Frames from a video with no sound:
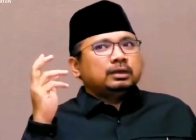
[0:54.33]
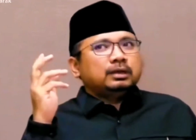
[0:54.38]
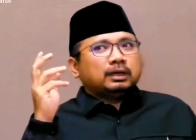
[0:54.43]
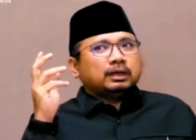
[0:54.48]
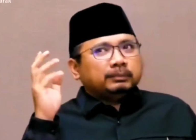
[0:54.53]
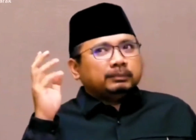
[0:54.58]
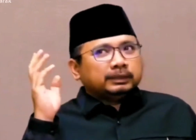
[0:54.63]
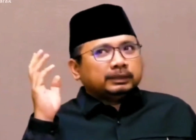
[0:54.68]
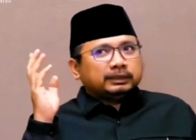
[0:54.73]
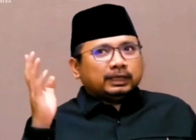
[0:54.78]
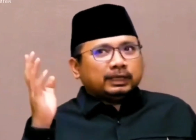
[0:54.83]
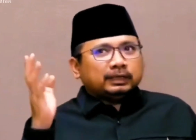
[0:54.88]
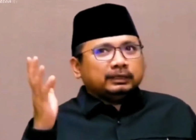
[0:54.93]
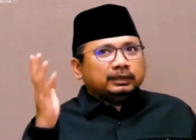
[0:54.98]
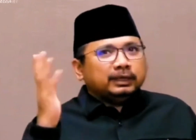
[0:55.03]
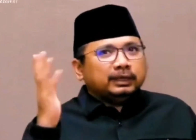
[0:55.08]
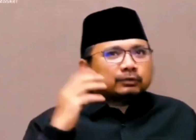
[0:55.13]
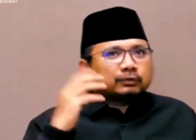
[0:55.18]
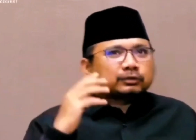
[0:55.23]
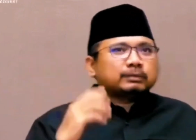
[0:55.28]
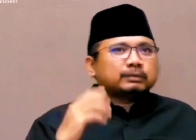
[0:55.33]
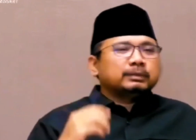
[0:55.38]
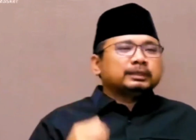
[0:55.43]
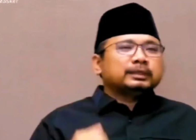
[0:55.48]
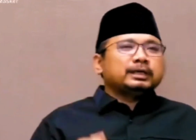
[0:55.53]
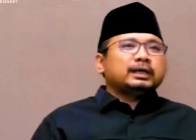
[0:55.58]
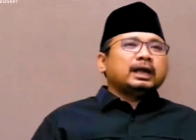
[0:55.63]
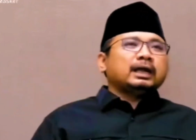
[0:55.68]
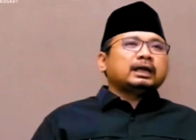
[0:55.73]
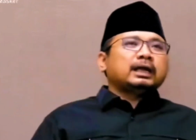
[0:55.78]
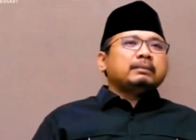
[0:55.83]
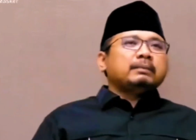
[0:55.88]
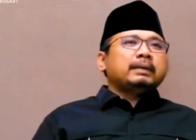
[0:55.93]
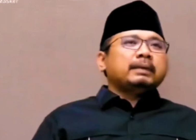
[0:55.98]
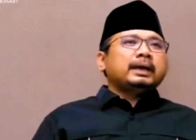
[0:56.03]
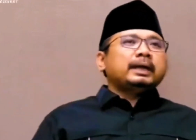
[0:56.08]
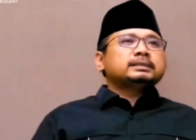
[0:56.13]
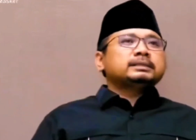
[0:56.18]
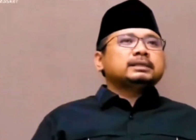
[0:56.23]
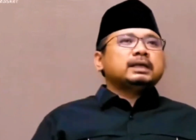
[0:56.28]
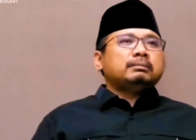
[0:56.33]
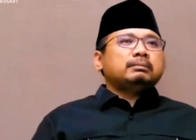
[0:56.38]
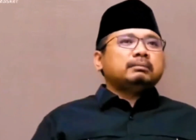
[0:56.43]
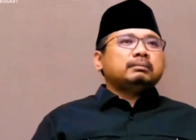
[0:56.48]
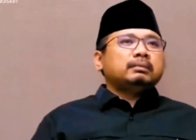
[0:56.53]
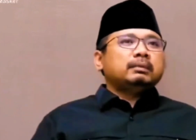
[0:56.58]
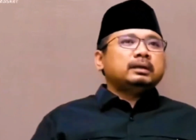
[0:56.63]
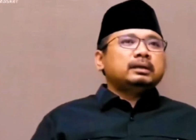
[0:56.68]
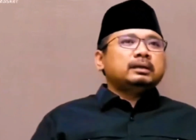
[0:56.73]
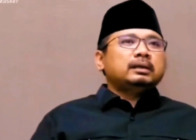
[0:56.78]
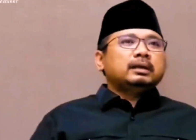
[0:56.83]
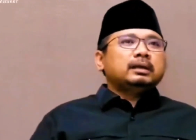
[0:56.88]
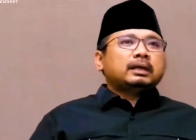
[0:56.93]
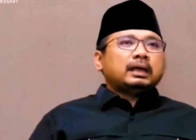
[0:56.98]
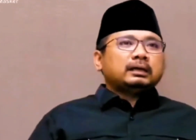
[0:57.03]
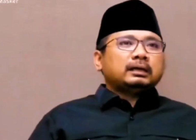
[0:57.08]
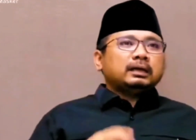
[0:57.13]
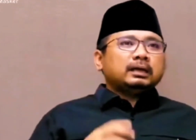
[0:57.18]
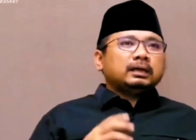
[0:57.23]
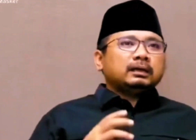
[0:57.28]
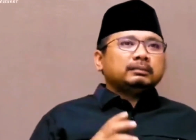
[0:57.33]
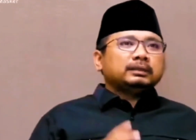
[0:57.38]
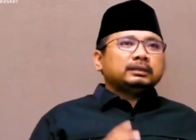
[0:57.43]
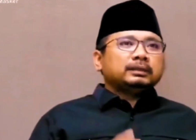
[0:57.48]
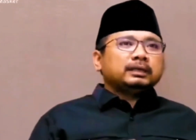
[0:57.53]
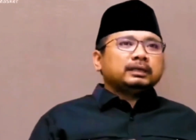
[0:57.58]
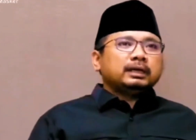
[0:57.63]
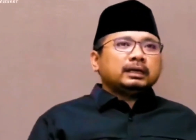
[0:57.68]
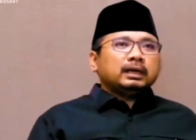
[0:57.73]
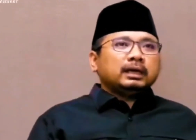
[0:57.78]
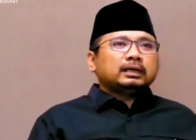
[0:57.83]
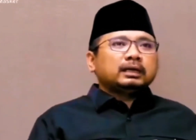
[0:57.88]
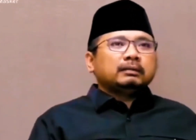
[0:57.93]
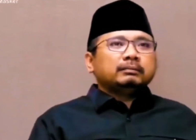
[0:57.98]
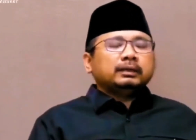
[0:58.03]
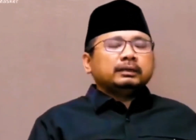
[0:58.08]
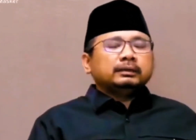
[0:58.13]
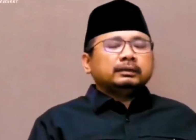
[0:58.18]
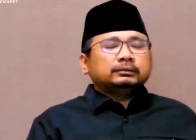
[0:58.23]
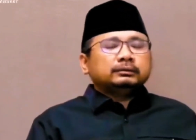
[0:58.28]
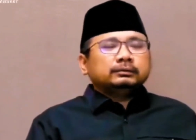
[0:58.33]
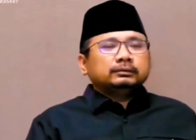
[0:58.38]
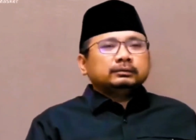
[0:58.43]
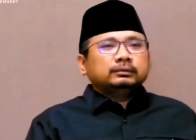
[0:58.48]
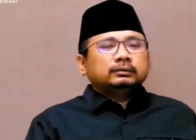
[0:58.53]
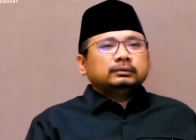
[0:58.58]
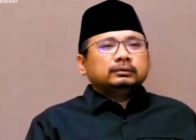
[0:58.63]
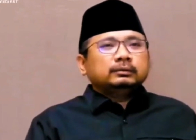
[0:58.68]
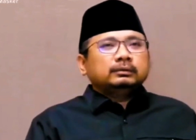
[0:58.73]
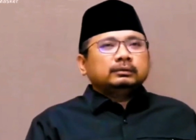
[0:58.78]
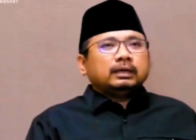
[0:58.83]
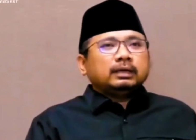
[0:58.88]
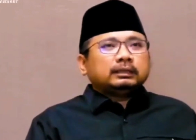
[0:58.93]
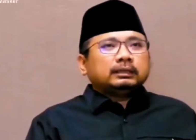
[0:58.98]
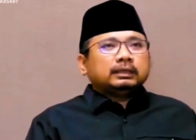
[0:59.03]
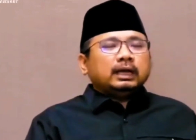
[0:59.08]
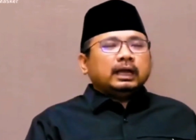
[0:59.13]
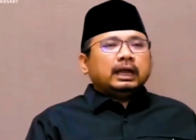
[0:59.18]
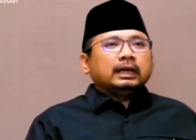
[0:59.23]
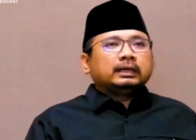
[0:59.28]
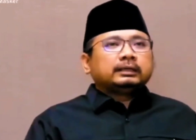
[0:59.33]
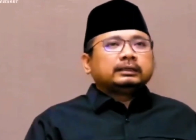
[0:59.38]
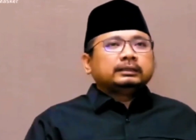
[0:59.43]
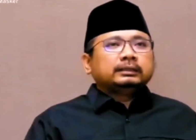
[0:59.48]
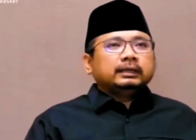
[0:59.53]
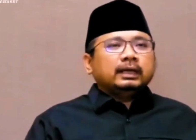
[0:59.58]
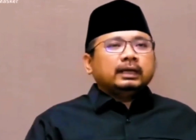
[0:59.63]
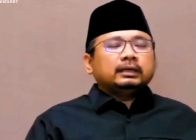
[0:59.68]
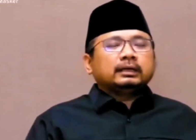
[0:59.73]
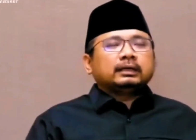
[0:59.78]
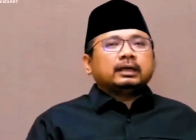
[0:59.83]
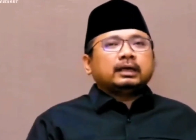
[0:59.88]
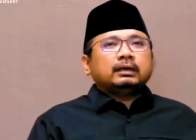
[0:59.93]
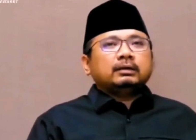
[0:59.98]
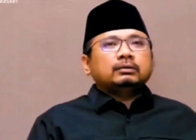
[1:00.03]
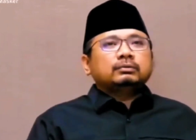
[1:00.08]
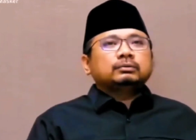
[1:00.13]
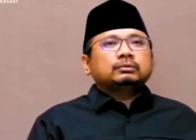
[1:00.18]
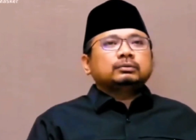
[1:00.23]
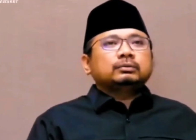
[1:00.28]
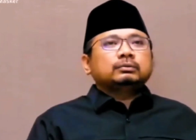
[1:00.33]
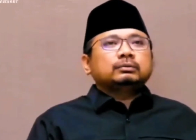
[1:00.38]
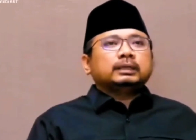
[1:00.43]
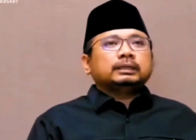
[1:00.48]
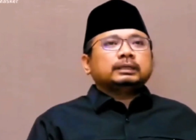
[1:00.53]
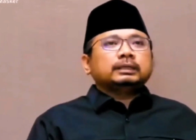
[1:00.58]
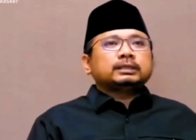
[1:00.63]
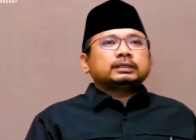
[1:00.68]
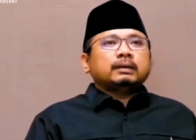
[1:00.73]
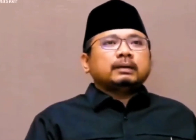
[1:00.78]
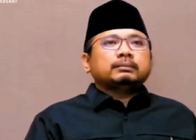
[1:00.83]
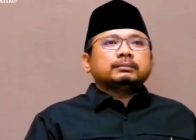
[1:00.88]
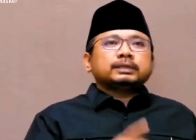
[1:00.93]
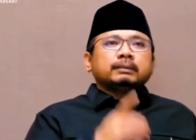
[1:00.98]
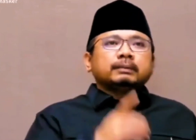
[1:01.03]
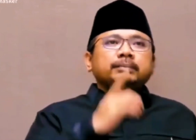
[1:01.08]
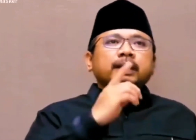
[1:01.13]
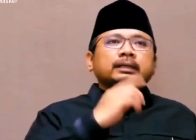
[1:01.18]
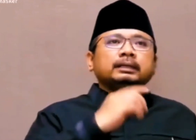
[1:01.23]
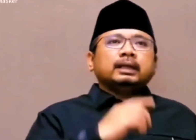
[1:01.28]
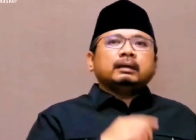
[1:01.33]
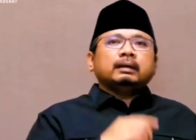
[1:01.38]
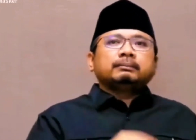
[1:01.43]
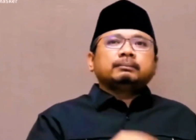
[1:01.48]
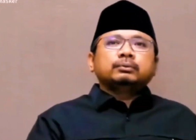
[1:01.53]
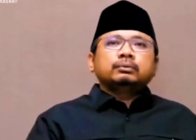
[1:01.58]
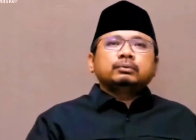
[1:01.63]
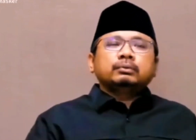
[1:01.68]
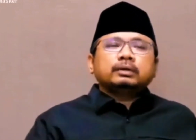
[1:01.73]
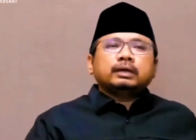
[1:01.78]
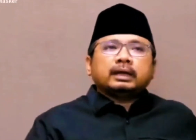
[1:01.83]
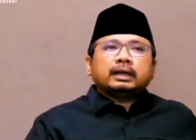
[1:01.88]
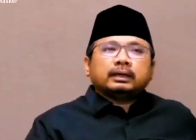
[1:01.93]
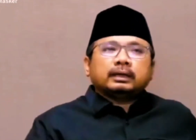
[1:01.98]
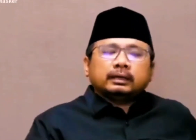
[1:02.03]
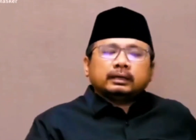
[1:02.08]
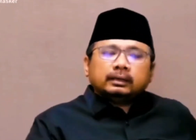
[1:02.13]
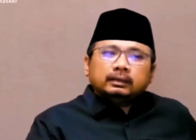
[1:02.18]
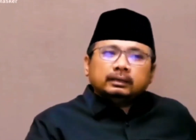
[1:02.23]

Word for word: Kementerian ini harus Kementerian Agama Islam karena Kementerian Agama itu adalah hadiah negara untuk umat Islam. Saya bantah, bukan.